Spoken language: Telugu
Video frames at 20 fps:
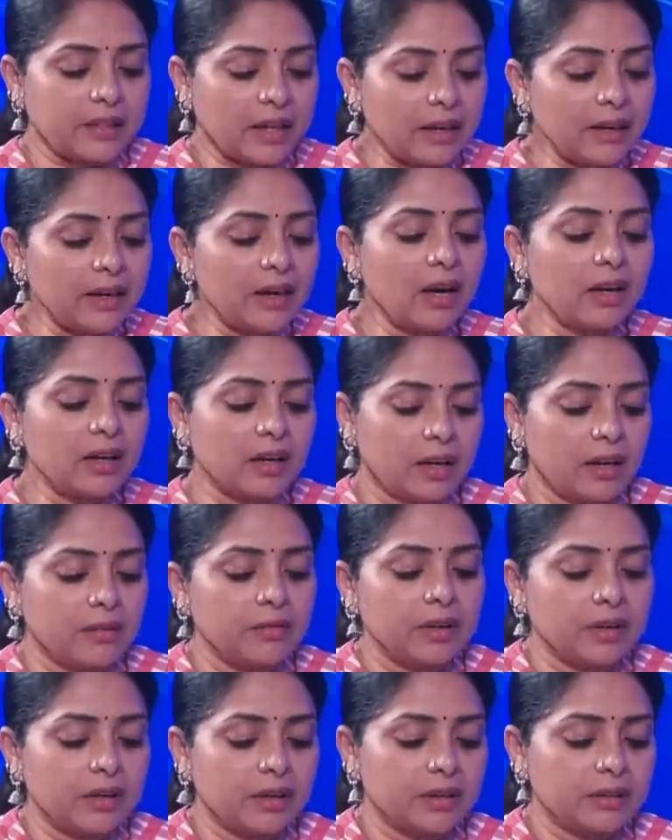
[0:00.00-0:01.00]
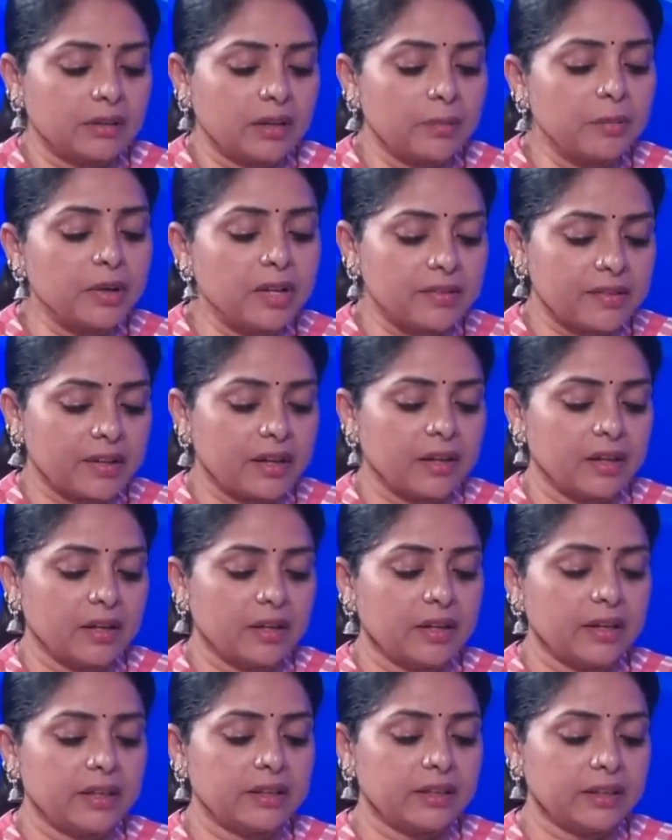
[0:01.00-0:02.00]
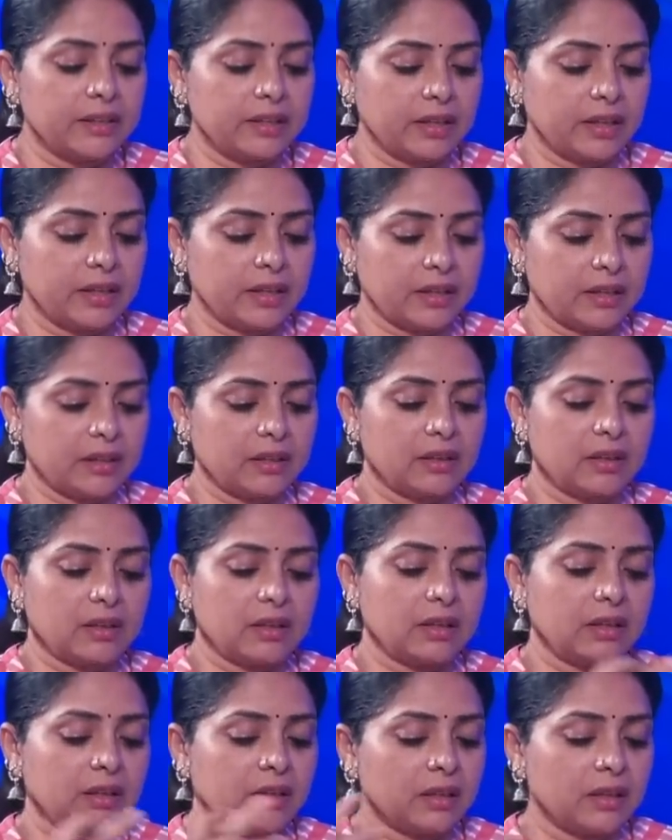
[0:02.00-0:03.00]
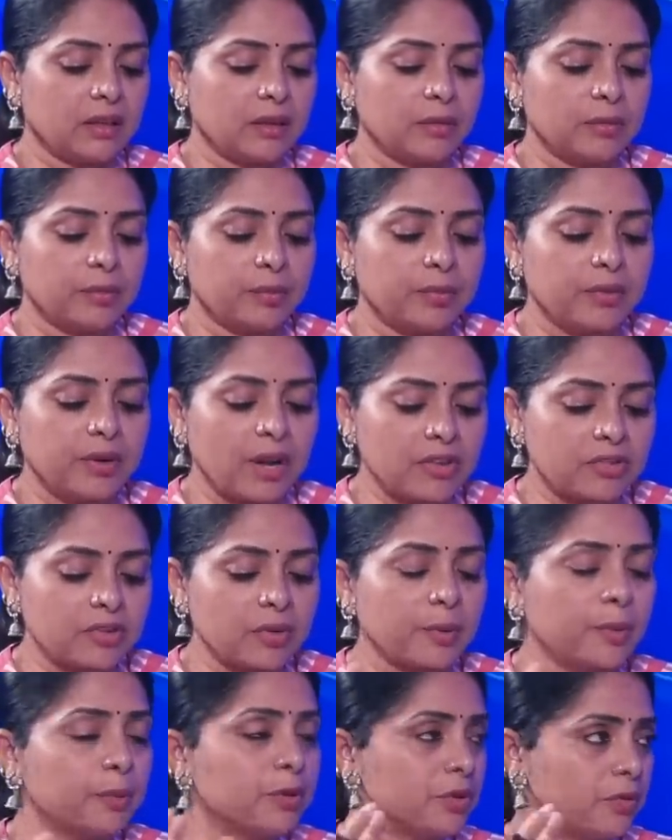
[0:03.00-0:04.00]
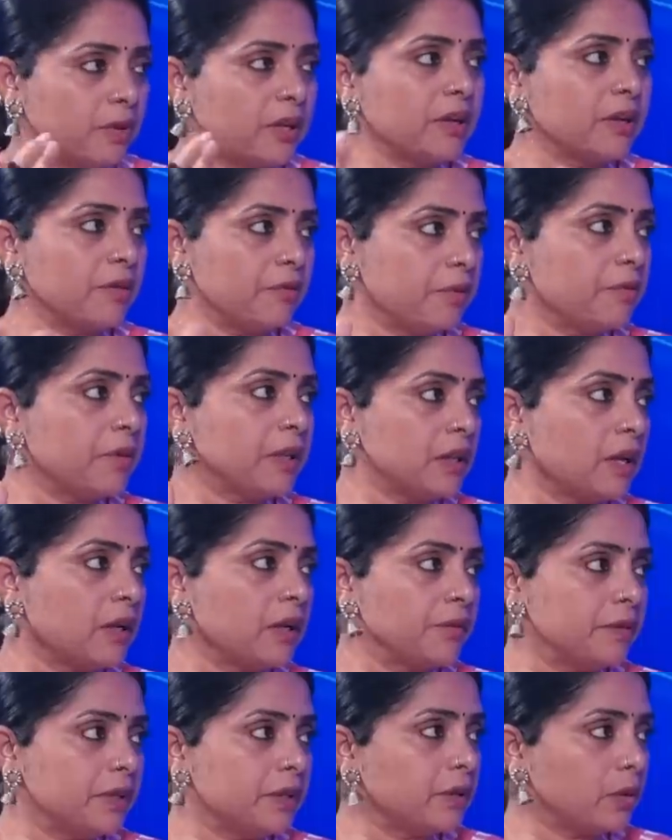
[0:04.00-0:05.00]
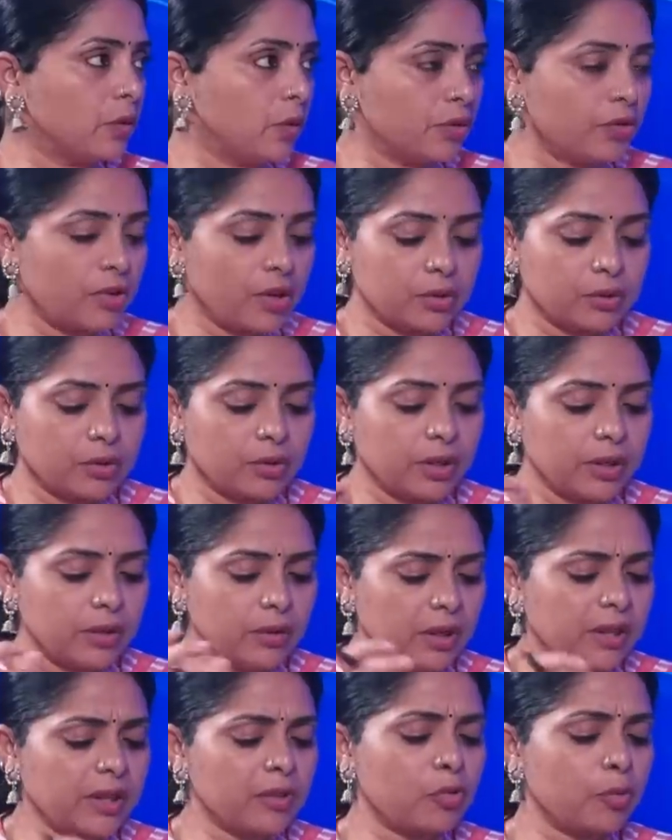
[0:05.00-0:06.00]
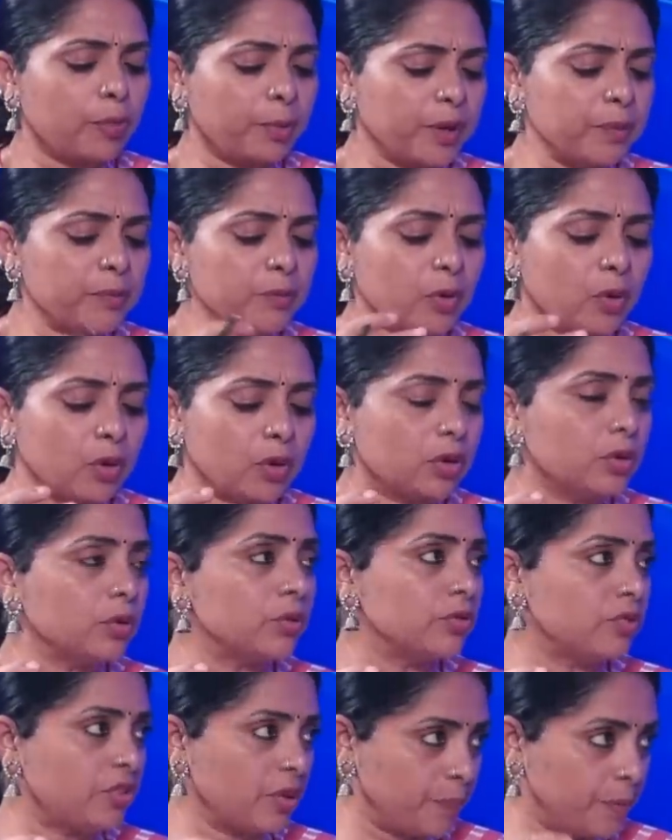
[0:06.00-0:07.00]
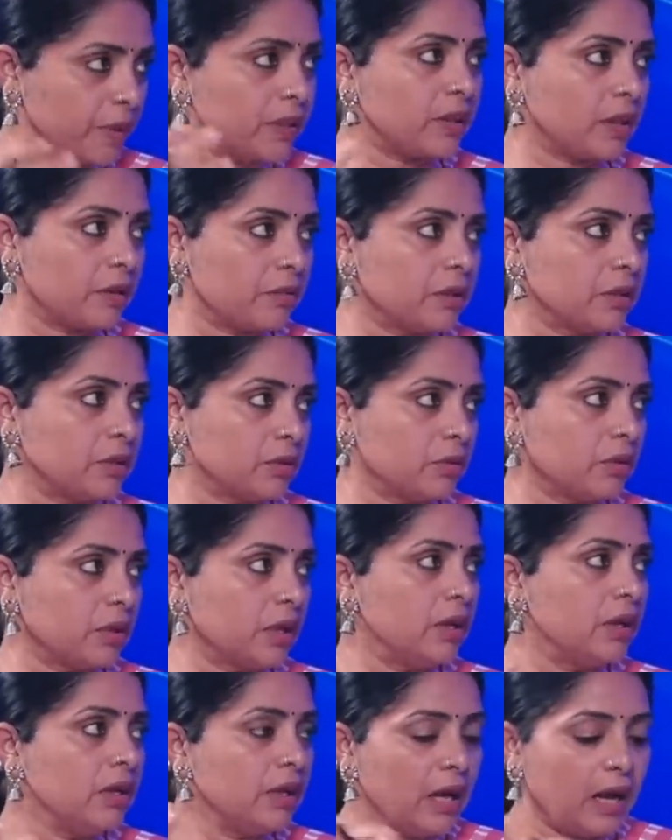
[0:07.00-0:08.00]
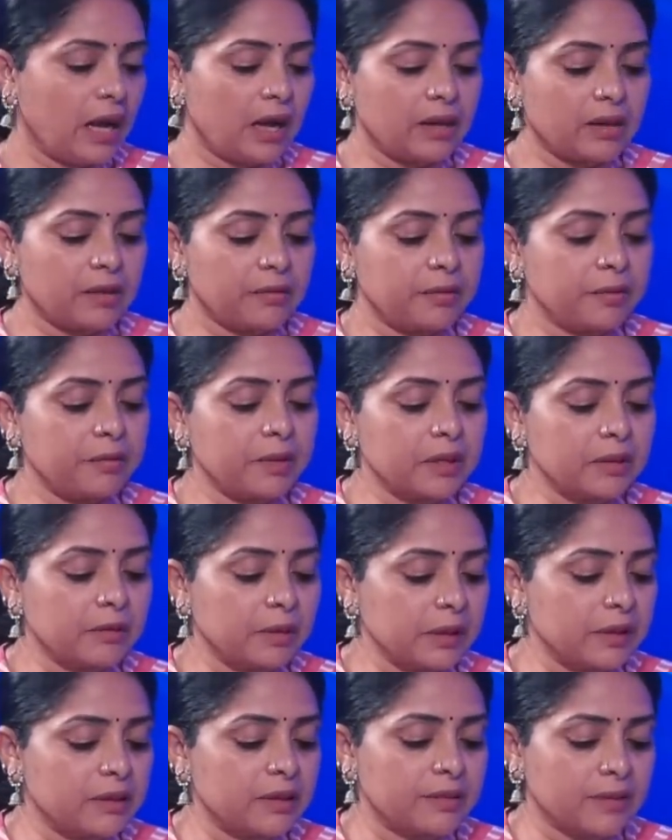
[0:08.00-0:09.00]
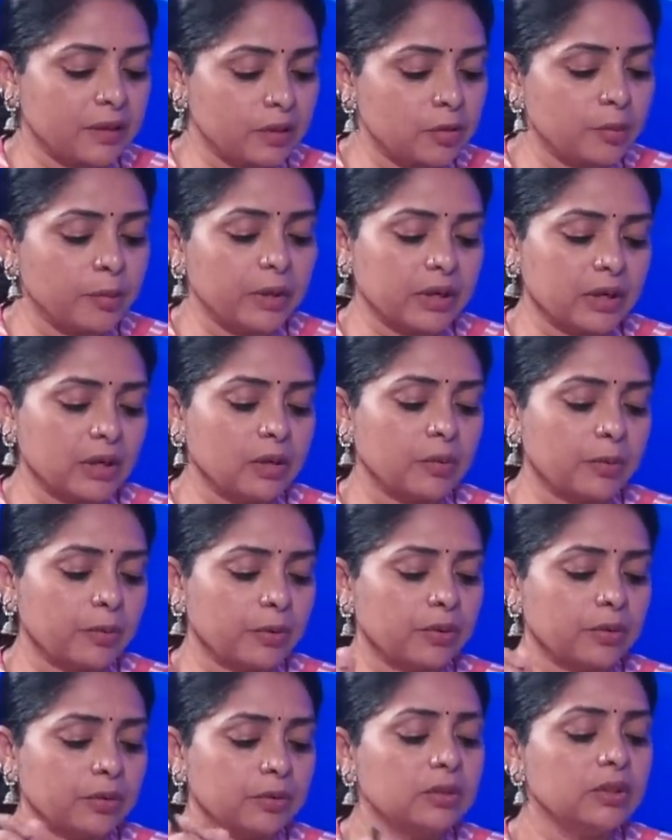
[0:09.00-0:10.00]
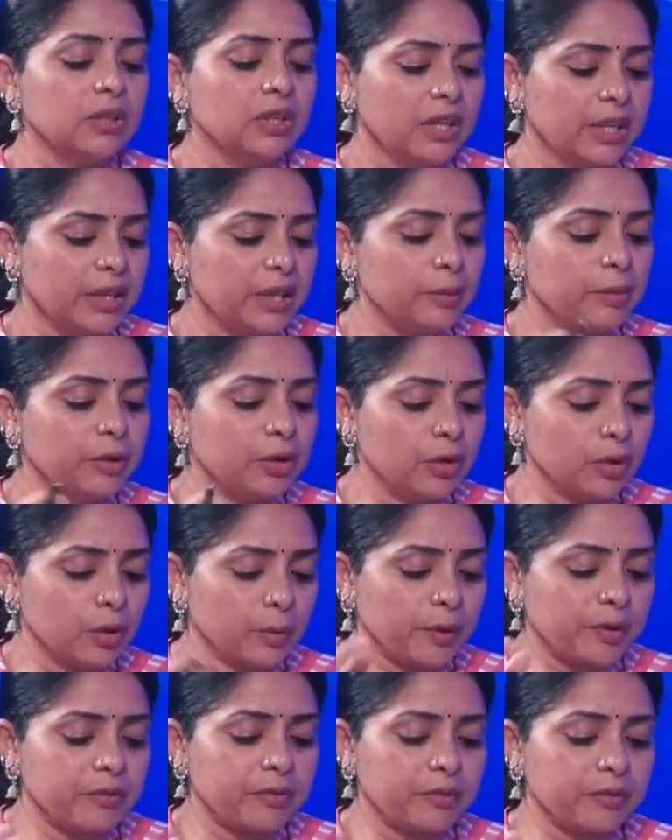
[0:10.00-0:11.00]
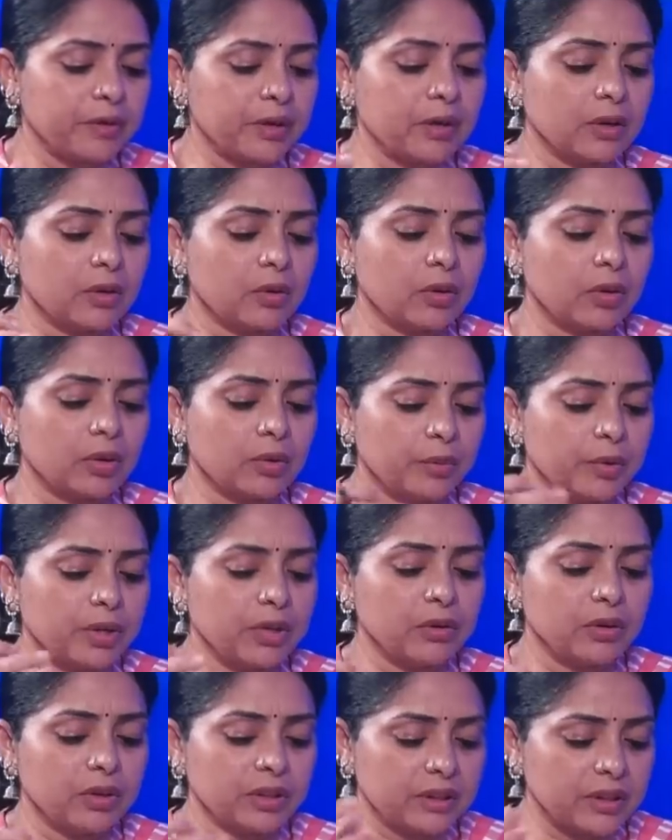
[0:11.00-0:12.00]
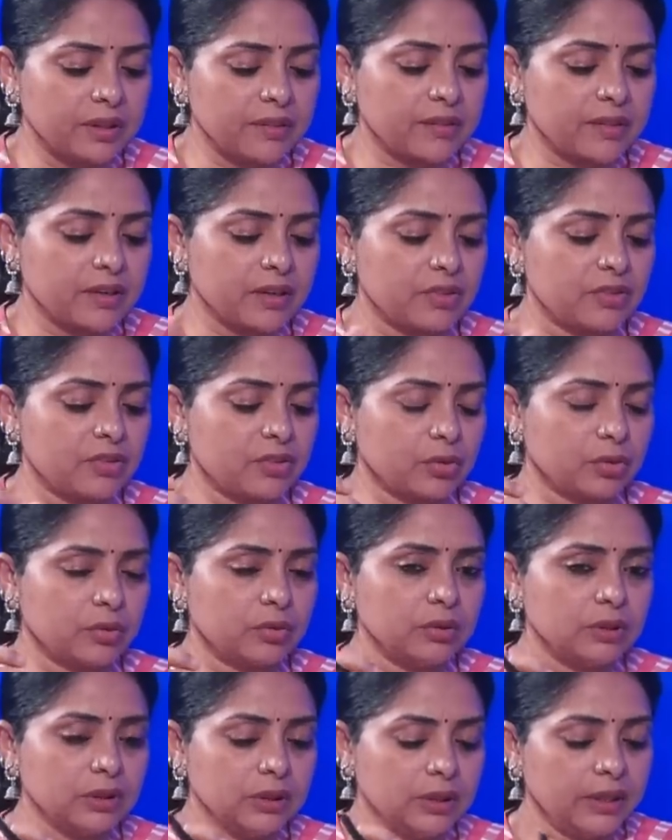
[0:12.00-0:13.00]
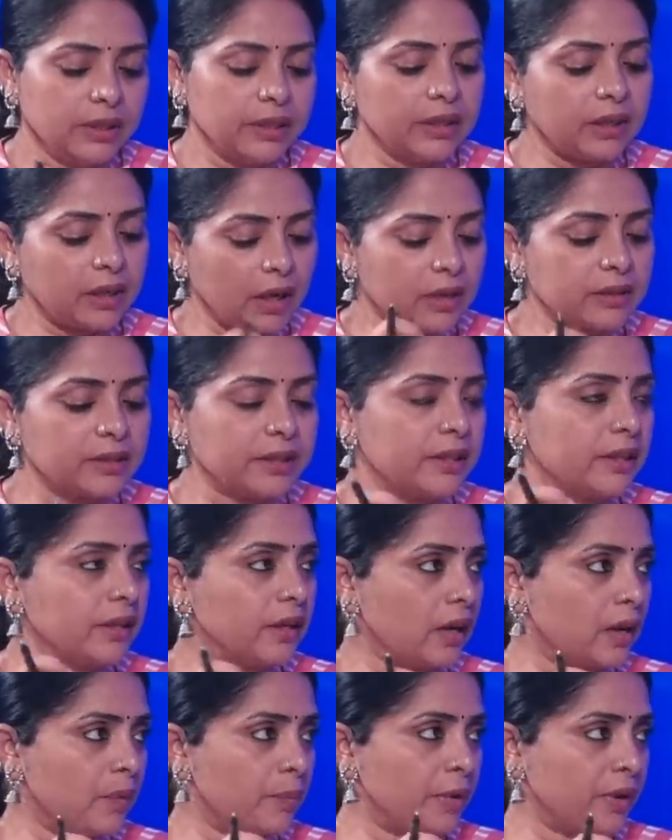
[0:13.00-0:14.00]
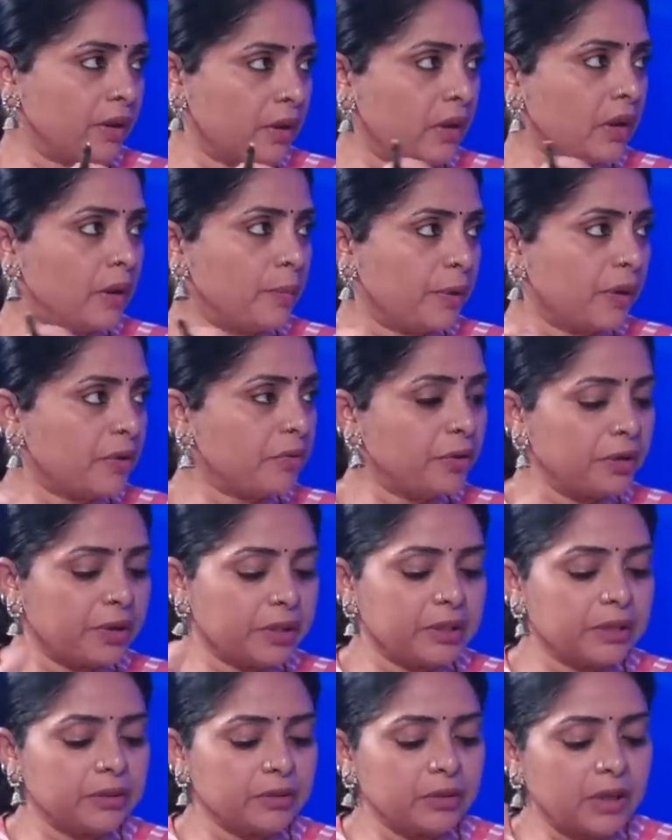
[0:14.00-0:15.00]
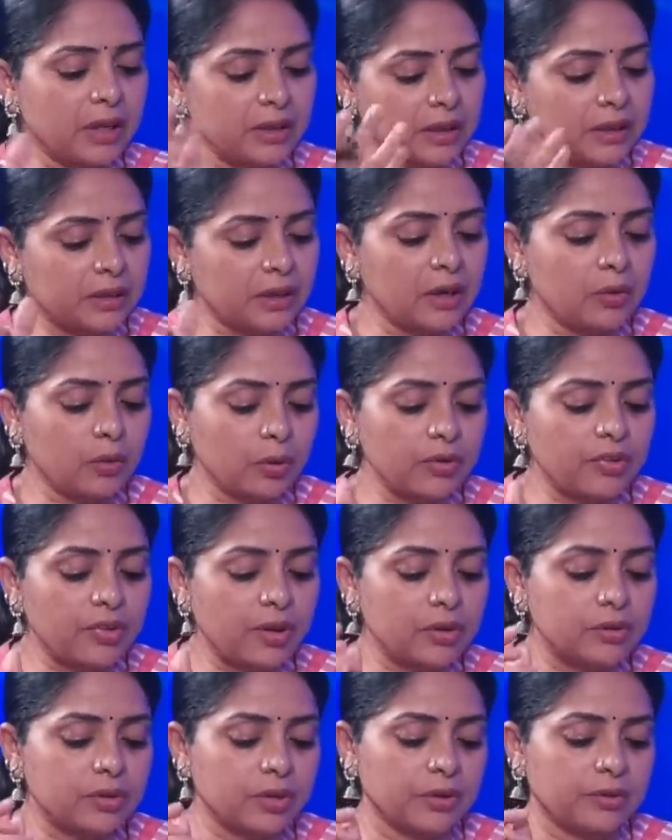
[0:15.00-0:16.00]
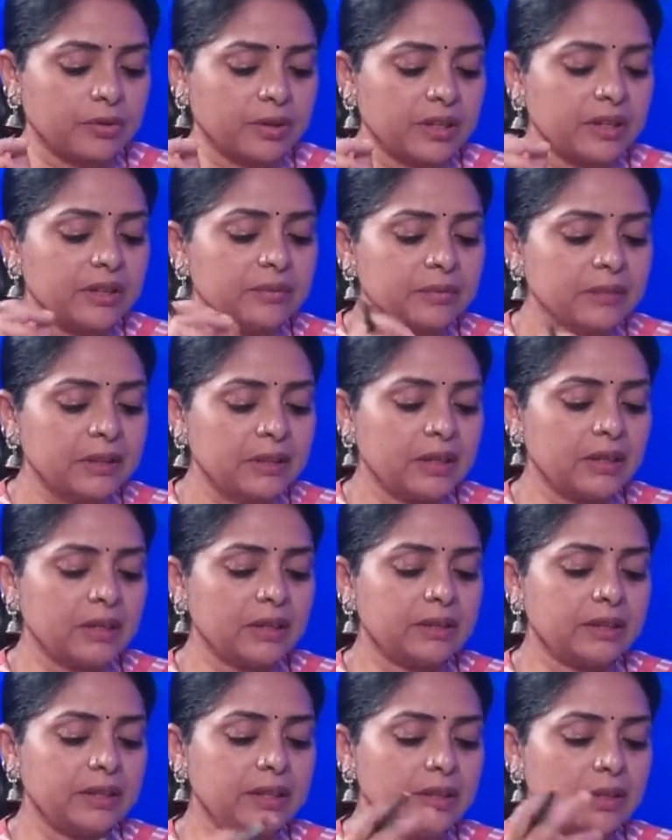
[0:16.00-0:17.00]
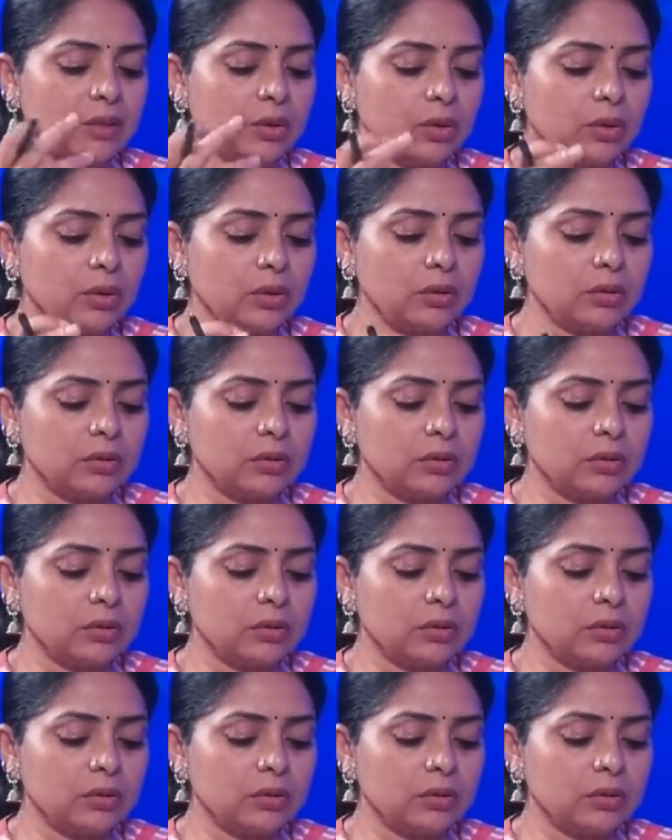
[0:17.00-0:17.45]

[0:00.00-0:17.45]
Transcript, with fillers: తెలంగాణ గవర్నర్ తమిళసాయి ఏదైతే రాష్ట్ర ప్రభుత్వానికి వివాదాలు ఏవైతే కొనసాగుతున్నాయో అంటే సుప్రీంకోర్టు చెప్పిన తర్వాత కూడా ఆ వివాదం అన్నది సర్దుమణగకపోవటం ఈ బిల్లులపై వివరణ కోరడం బిల్లుల్ని తిరస్కరించడం ఇంకా అది ఆ పర్వం ఏదైతే ఉందో అది అట్లా కొనసాగుతూనే ఉంది అంటే దీనిలో